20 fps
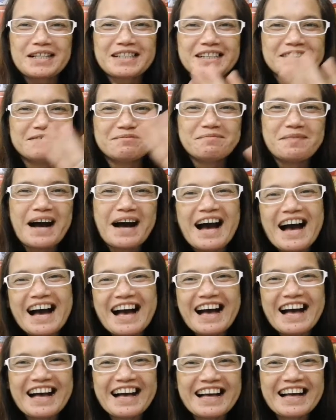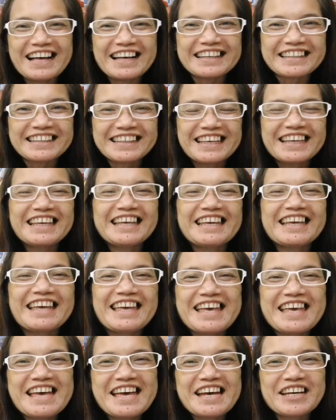Welcome back!
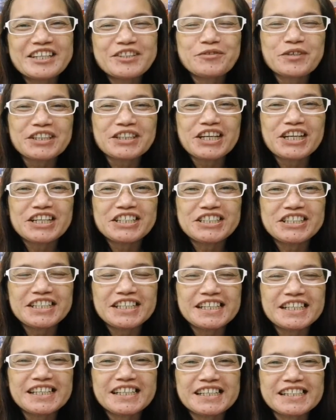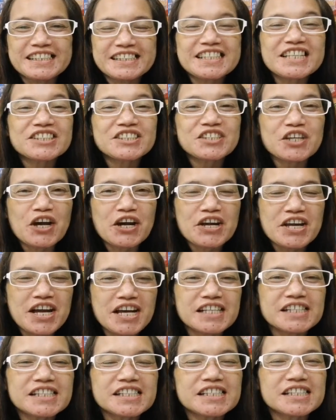And what are the six
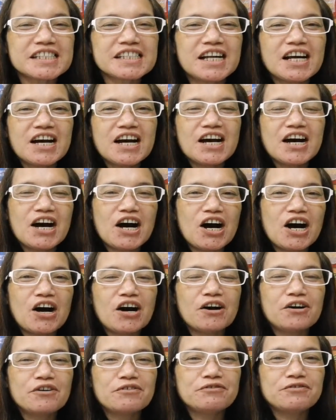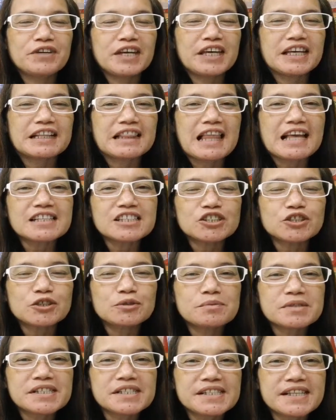areas of a
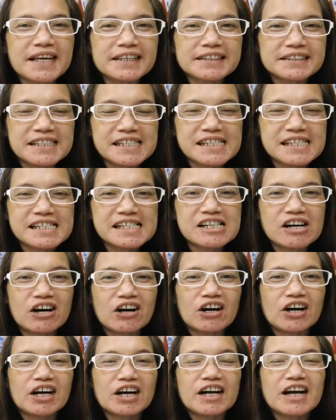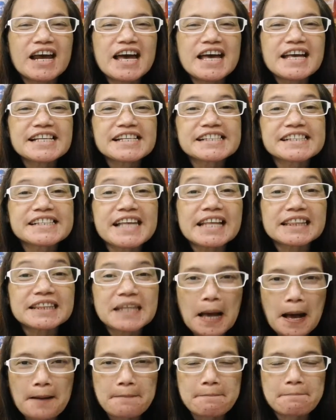classroom setting or
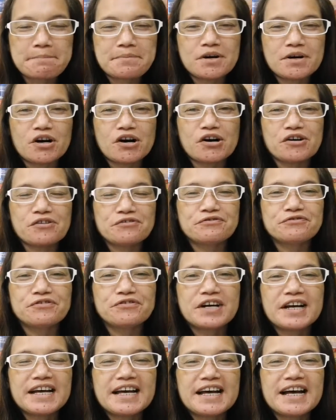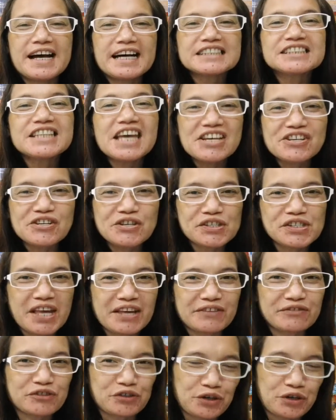setup of a daycare
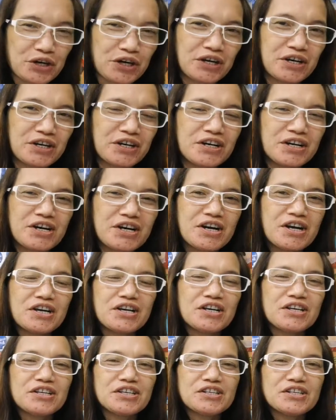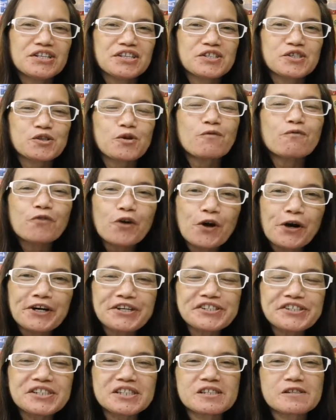center? So
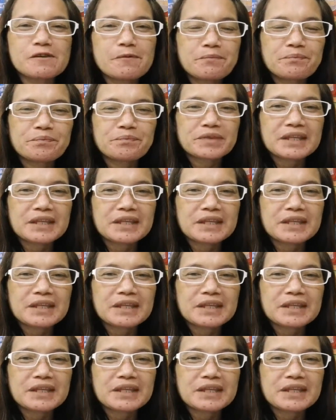first,